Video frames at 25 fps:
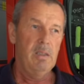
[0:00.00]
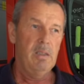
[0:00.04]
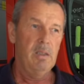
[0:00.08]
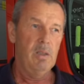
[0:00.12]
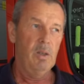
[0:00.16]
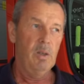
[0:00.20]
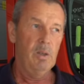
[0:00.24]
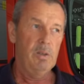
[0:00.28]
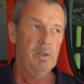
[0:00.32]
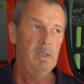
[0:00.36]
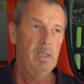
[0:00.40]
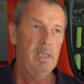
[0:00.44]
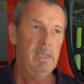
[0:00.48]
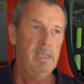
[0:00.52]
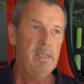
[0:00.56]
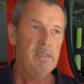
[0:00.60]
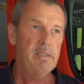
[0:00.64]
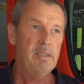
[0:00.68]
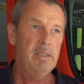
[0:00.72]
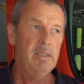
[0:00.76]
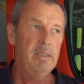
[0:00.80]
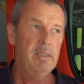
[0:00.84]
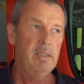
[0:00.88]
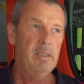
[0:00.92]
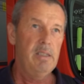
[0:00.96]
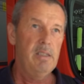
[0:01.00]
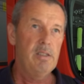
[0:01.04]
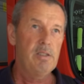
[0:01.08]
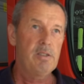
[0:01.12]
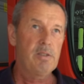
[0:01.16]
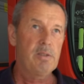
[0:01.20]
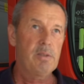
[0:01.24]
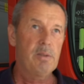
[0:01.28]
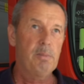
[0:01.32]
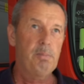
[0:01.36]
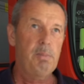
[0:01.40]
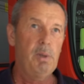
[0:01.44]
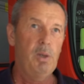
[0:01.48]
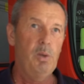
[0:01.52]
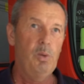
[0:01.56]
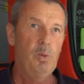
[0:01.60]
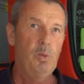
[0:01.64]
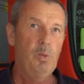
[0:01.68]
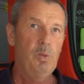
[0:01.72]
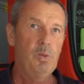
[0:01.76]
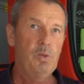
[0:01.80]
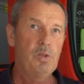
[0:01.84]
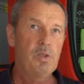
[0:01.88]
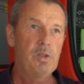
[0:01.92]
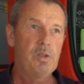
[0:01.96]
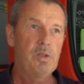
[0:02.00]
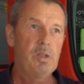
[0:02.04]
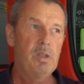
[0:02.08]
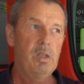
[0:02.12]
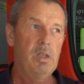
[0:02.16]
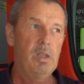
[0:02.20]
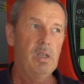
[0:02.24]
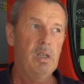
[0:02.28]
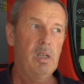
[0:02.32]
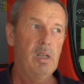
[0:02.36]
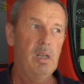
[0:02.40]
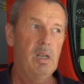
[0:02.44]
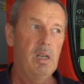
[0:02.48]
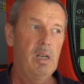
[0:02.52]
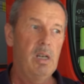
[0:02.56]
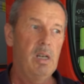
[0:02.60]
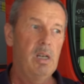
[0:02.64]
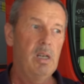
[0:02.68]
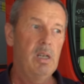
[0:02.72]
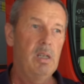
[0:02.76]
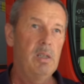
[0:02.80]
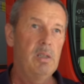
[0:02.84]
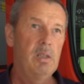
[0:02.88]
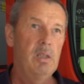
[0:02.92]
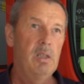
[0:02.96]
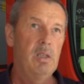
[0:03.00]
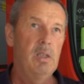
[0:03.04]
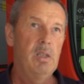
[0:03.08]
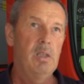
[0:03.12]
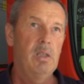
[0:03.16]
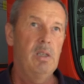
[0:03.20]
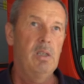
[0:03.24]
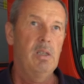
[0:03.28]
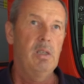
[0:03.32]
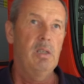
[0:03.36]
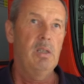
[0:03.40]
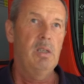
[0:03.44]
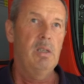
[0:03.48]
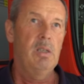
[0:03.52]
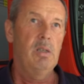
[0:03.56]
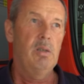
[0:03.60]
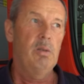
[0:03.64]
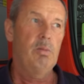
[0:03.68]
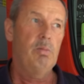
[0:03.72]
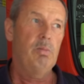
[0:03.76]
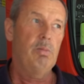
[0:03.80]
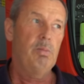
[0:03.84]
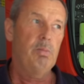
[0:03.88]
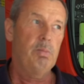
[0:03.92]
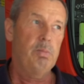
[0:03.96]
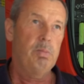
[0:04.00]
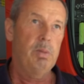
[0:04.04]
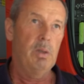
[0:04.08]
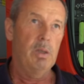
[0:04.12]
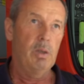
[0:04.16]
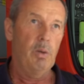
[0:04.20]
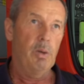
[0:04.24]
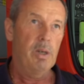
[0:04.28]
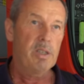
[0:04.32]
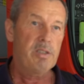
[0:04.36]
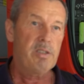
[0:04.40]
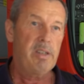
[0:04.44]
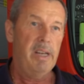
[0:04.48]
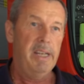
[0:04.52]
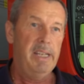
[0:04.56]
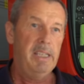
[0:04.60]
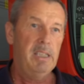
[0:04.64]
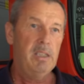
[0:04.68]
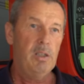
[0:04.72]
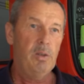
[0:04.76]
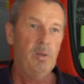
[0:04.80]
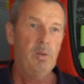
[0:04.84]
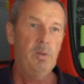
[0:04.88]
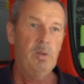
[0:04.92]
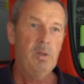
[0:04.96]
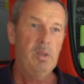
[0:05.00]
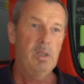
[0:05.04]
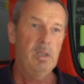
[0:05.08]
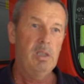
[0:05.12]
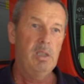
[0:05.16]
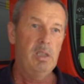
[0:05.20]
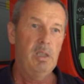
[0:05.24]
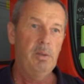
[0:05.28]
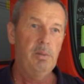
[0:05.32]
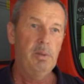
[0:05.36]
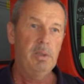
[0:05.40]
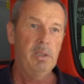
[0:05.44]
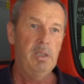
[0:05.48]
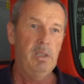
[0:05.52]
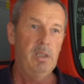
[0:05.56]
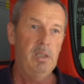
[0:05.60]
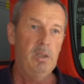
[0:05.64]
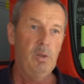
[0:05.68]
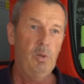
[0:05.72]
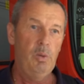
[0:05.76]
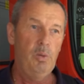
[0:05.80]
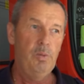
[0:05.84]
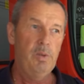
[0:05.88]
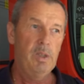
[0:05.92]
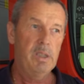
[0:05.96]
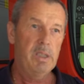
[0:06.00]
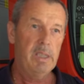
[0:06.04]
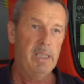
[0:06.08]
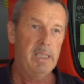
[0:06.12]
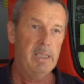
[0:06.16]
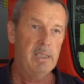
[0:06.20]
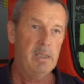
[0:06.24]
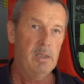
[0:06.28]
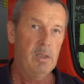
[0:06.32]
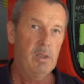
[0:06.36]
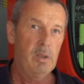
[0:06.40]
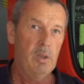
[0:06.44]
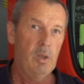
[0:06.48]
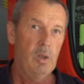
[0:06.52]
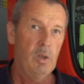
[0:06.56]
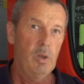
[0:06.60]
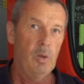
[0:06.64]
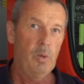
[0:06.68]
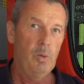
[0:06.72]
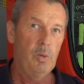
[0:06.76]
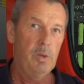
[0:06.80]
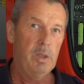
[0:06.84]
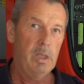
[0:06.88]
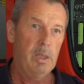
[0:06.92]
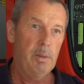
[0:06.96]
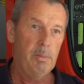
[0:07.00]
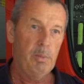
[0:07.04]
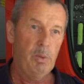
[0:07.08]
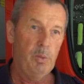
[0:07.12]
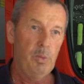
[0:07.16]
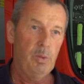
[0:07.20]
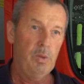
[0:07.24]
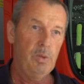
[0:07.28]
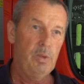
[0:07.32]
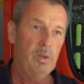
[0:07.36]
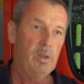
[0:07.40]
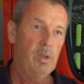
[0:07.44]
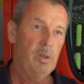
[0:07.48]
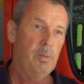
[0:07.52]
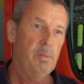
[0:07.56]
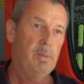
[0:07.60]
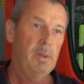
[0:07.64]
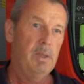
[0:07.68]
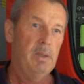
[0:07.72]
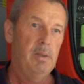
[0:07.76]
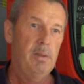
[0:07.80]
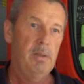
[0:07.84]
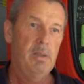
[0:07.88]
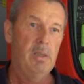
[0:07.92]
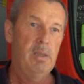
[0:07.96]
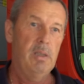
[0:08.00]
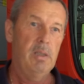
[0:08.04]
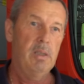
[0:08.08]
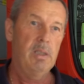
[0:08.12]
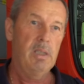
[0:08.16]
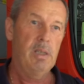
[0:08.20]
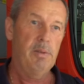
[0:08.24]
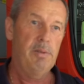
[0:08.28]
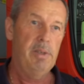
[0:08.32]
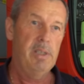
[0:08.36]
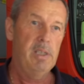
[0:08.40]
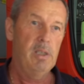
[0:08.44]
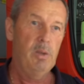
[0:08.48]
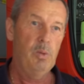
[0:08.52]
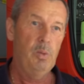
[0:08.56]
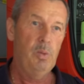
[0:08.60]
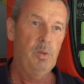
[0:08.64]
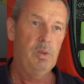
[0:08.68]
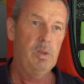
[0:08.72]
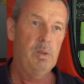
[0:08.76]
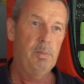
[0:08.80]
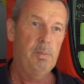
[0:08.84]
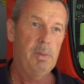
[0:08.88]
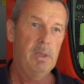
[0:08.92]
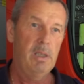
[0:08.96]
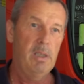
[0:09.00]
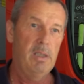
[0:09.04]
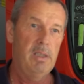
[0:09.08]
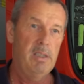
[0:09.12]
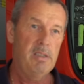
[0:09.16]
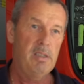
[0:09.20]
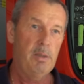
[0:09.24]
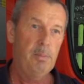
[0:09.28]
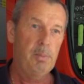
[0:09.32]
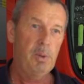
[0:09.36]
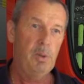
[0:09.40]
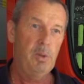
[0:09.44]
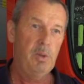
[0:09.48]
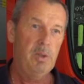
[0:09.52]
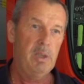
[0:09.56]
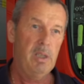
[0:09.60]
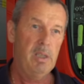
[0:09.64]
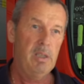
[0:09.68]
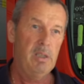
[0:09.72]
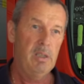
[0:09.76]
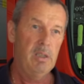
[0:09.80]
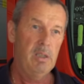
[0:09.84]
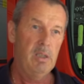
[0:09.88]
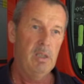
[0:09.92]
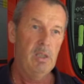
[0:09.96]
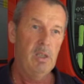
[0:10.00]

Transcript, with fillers: Ja, die Leasing ist bei uns beim Ortseingang über die Ufer treten und eben unten da beim Café Naund, bei der Leasingbrücke.